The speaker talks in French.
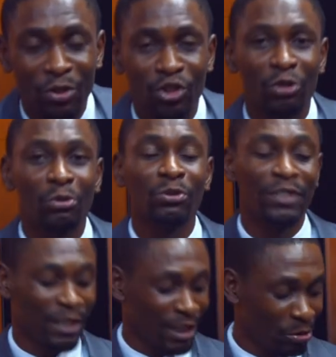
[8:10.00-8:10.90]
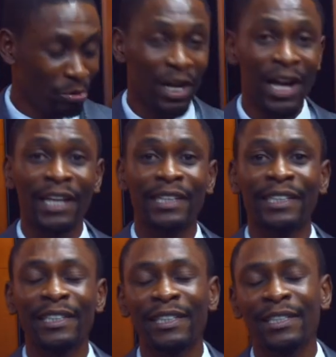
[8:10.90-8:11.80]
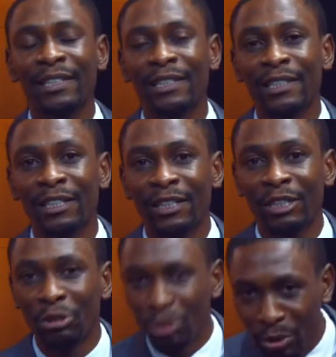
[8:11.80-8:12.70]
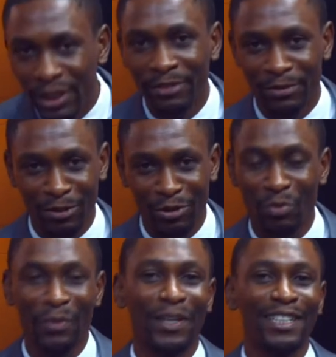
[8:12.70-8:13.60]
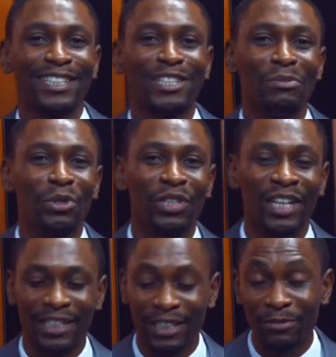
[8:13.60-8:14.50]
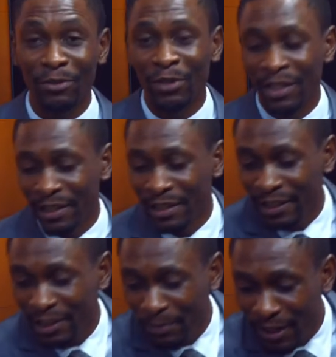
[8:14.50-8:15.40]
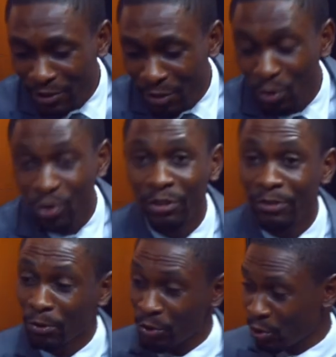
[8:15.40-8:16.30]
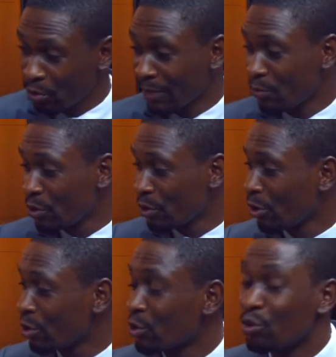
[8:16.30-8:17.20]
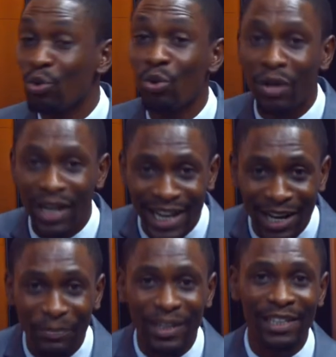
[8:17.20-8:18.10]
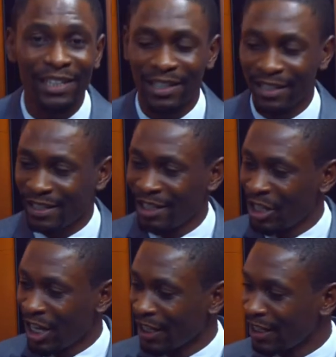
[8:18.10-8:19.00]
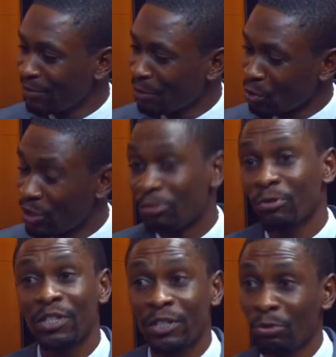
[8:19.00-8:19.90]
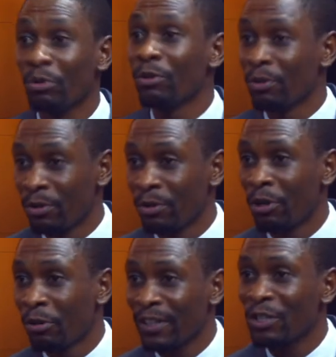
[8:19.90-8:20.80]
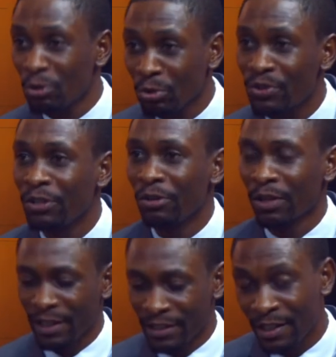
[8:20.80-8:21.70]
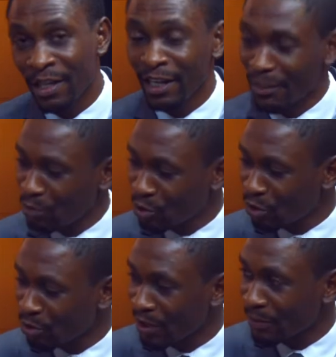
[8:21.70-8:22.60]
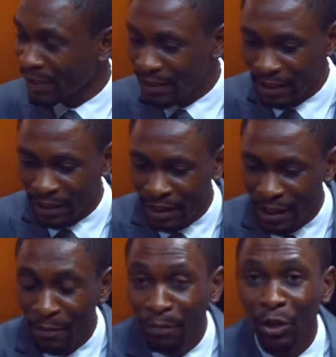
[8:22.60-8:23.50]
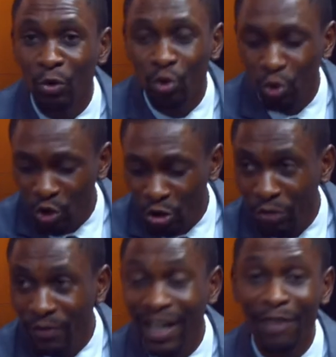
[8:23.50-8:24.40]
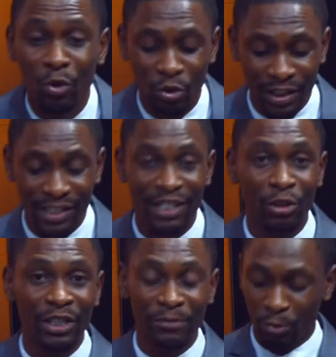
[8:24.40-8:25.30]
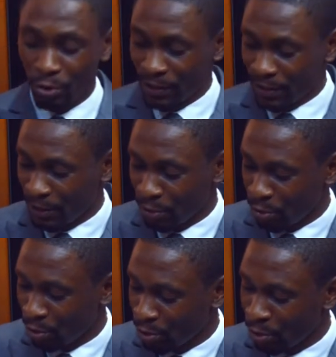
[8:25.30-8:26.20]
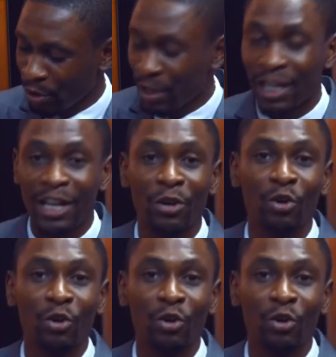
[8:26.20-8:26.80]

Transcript: Jean-Claude Tangano a écrit deux livres. Je ne peux pas dire seulement un livre. Il a écrit par exemple ce livre aussi sur la puissance de la prière. Un livre aussi, aussi sur, euh, en version aussi anglaise, la puissance de la prière. Mais aujourd'hui, on va aborder ces livres ici sur le